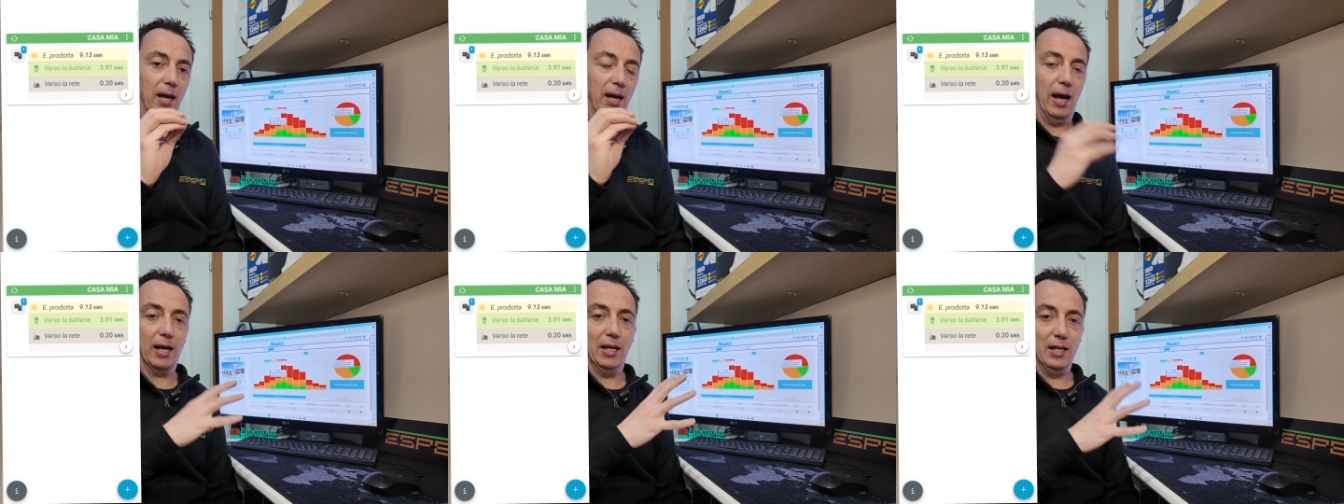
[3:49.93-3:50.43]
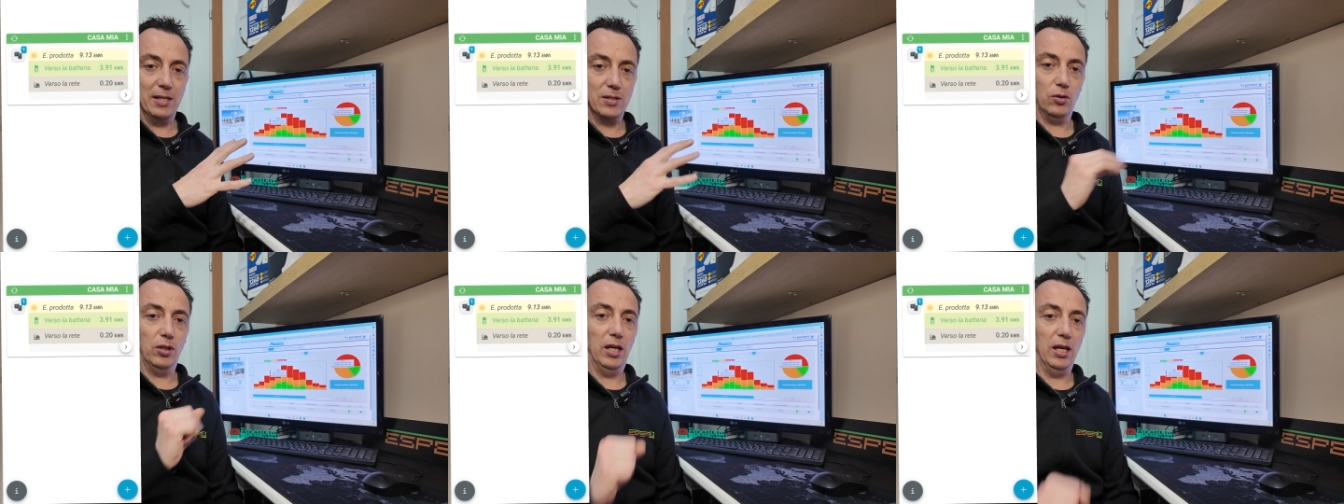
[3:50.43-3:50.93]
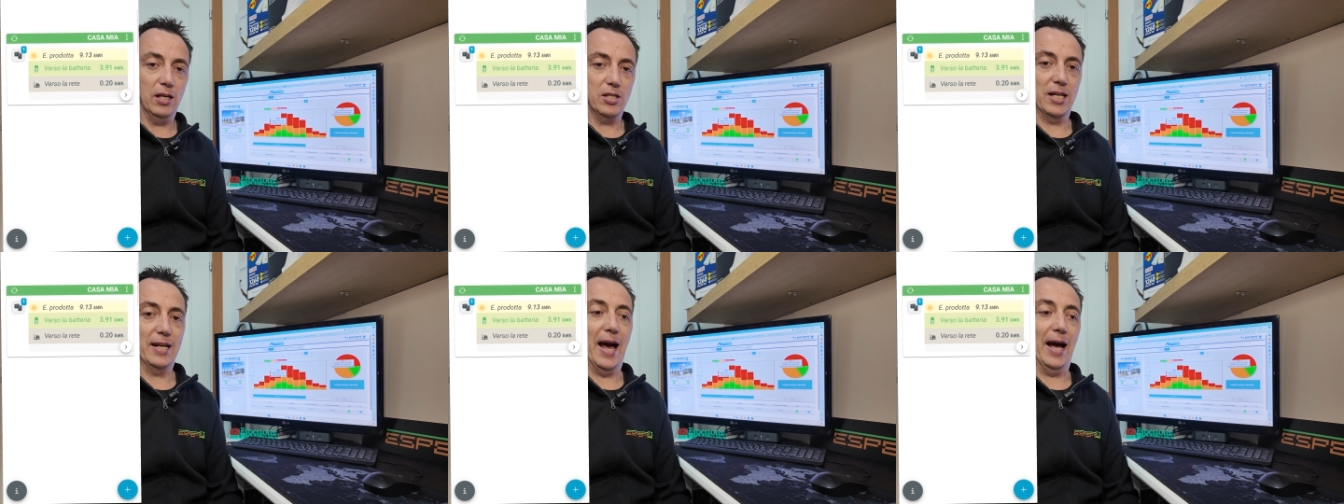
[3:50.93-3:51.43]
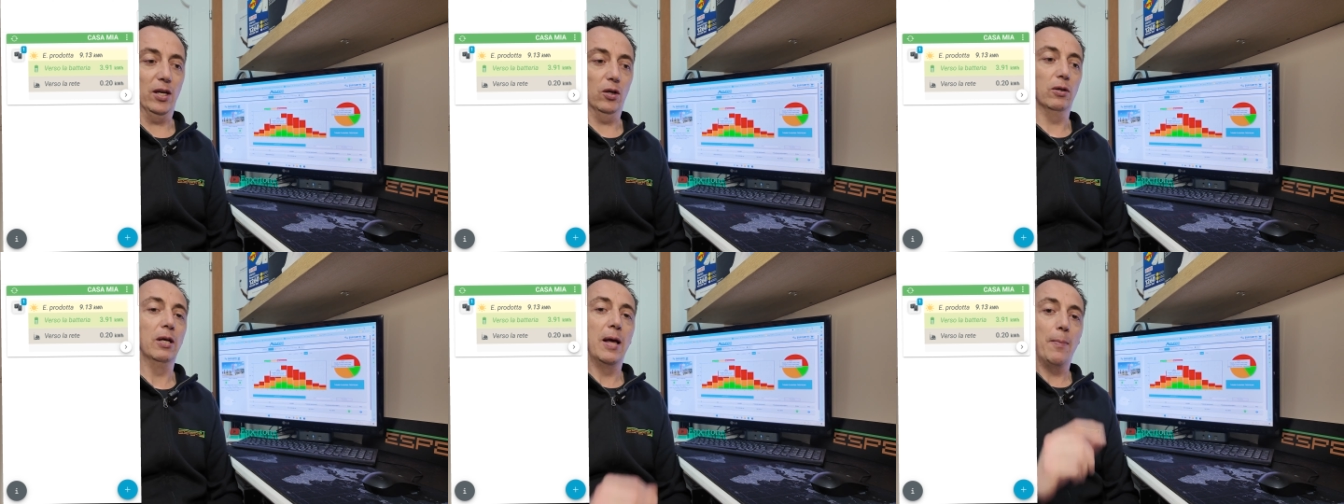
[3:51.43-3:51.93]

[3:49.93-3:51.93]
eh, anche l'inizio di gennaio.